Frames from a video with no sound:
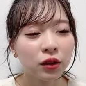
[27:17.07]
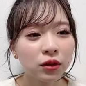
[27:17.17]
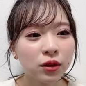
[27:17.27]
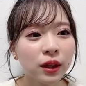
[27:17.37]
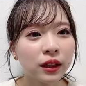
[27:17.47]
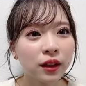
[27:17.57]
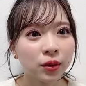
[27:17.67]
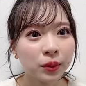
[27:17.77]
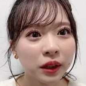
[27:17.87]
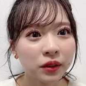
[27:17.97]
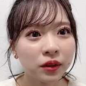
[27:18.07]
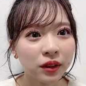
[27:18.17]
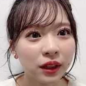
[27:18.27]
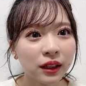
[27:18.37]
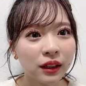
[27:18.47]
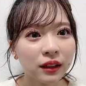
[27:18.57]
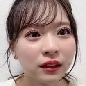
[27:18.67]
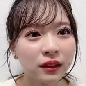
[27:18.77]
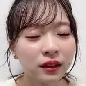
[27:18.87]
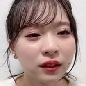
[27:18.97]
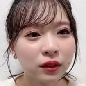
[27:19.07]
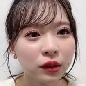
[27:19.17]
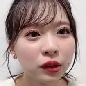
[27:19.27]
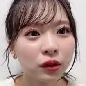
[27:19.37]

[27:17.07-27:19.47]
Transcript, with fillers: 遅かったのもあるのでそう